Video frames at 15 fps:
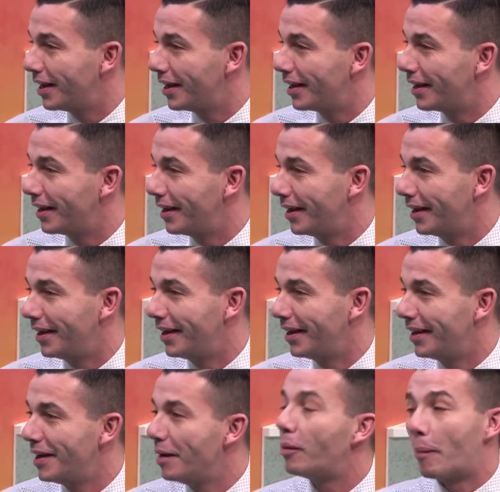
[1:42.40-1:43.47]

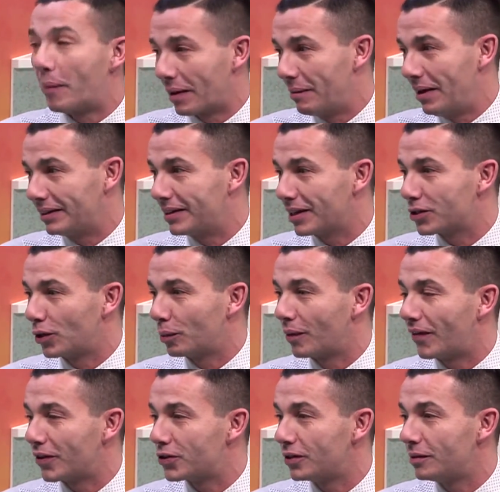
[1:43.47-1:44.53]
eh, può permetterselo più
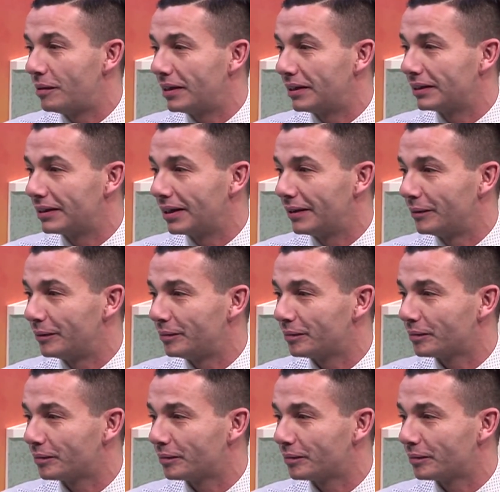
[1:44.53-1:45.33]
facilmente. Sì,